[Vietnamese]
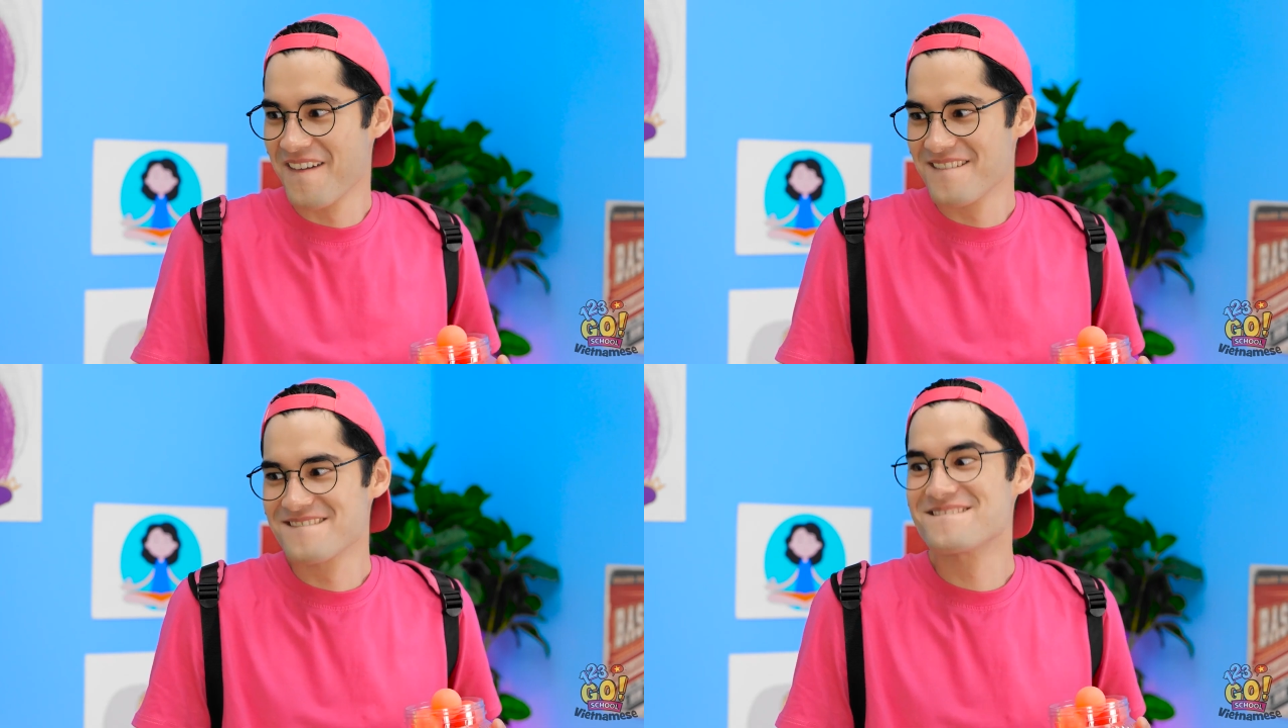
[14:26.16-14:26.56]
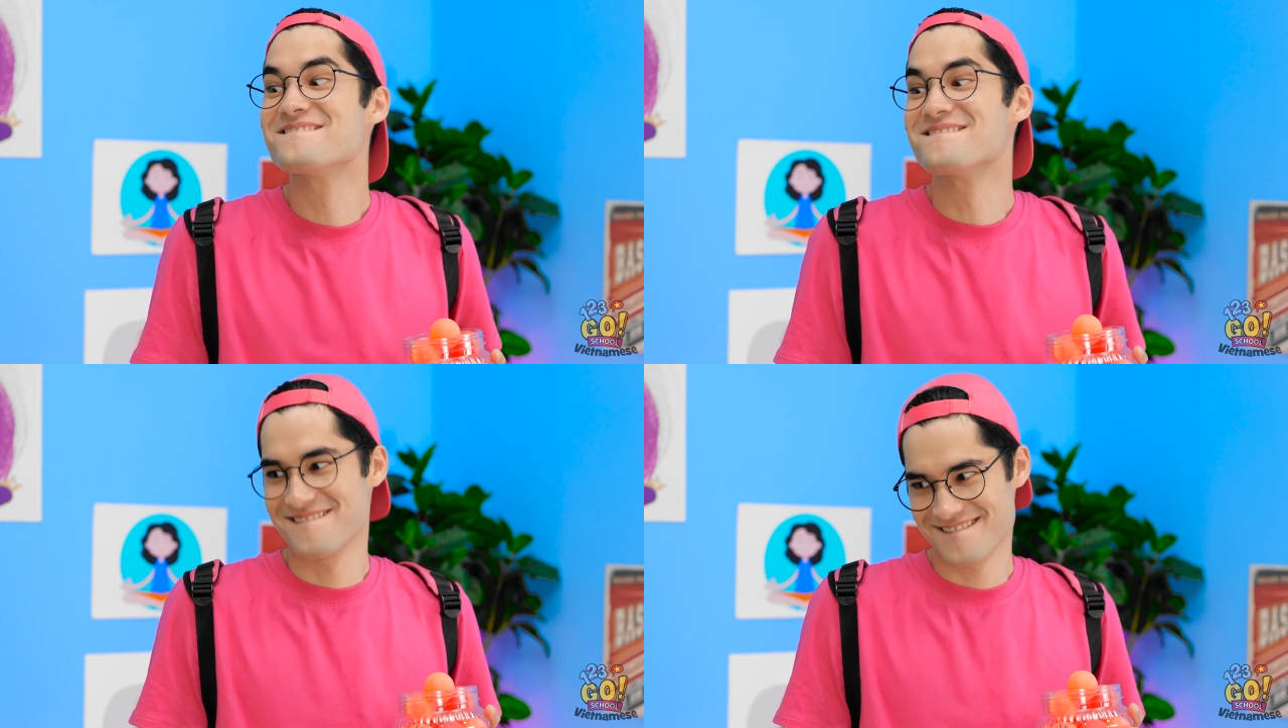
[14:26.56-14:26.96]
Cho cậu
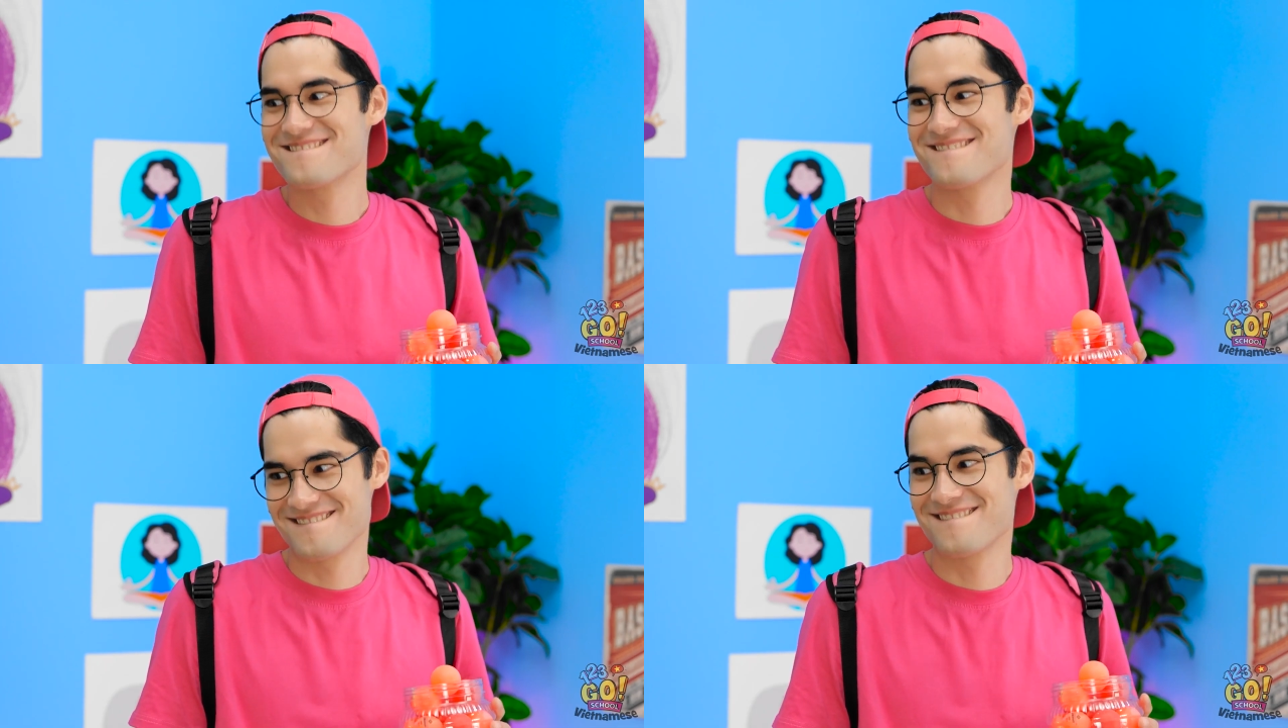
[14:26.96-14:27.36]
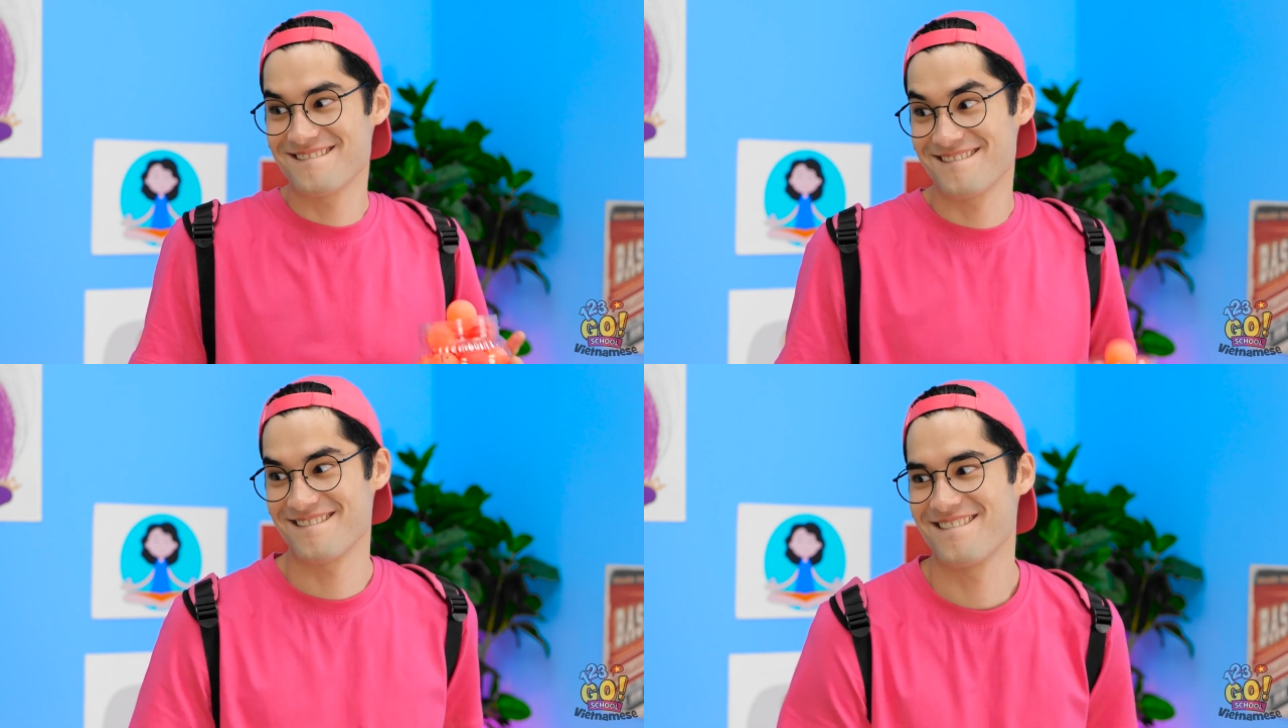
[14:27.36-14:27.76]
nói lại
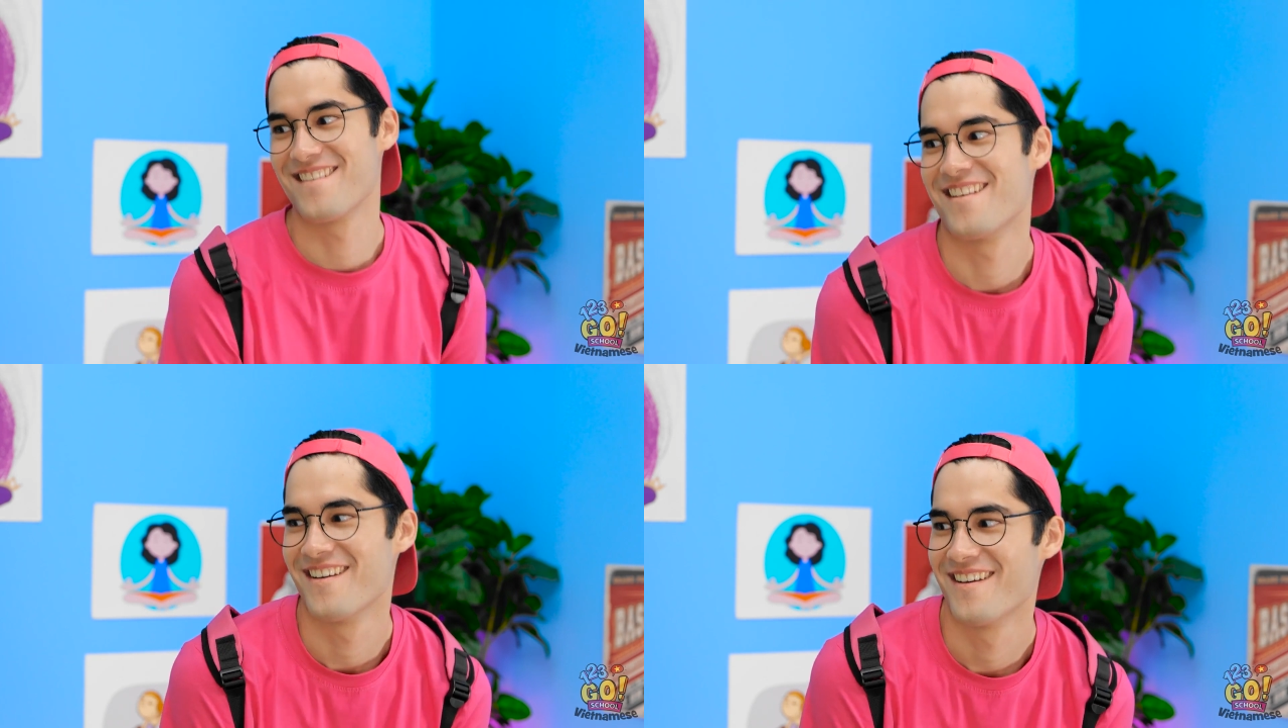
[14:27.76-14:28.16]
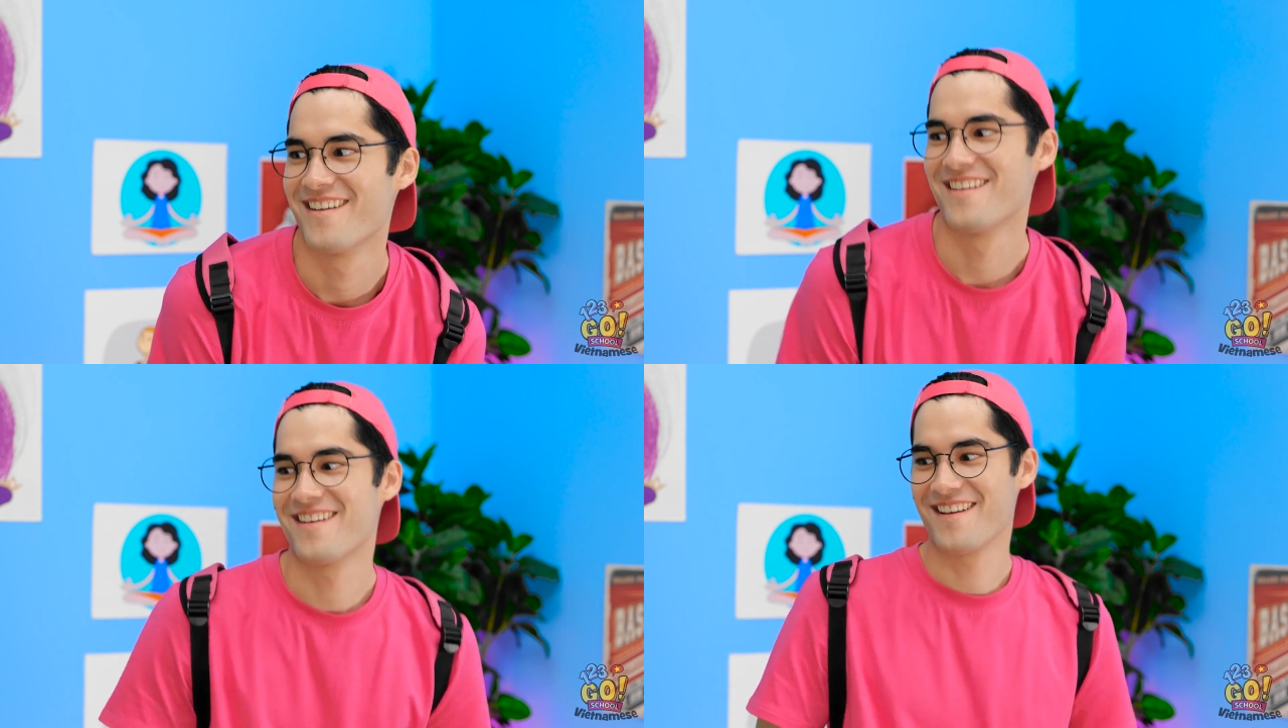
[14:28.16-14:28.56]
đấy.
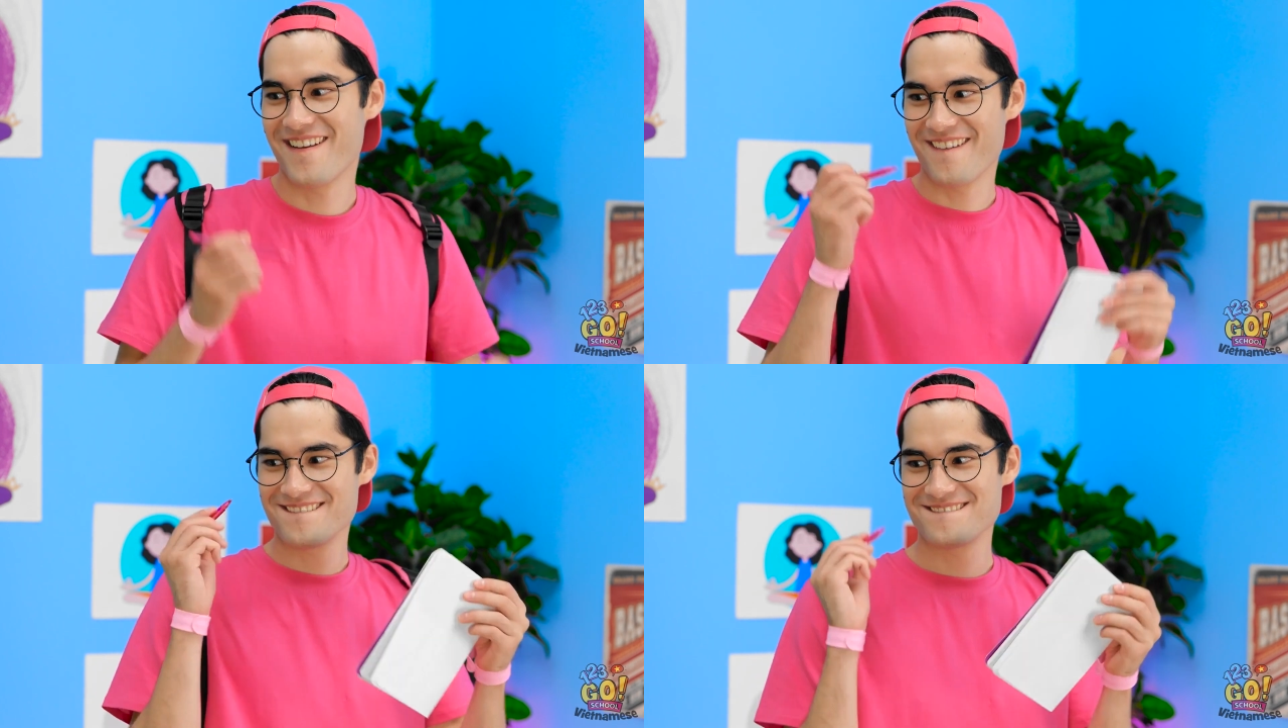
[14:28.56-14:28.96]
À hả,